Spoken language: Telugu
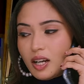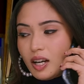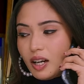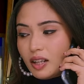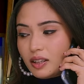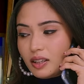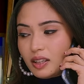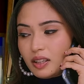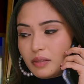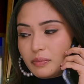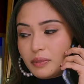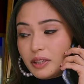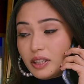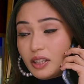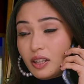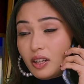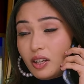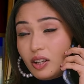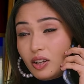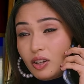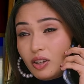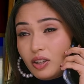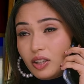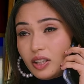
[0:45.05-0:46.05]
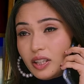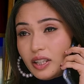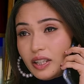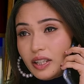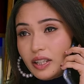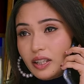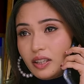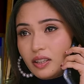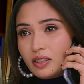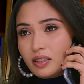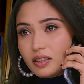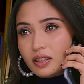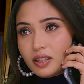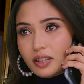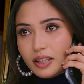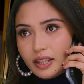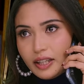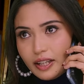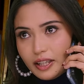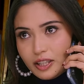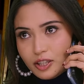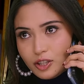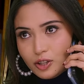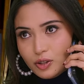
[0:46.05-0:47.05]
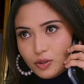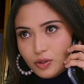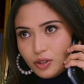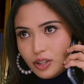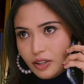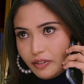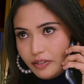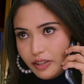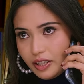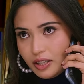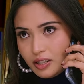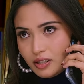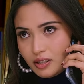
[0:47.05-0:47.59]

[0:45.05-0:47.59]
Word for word: అతని మీద ఆల్రెడీ కేసులు కూడా ఫైల్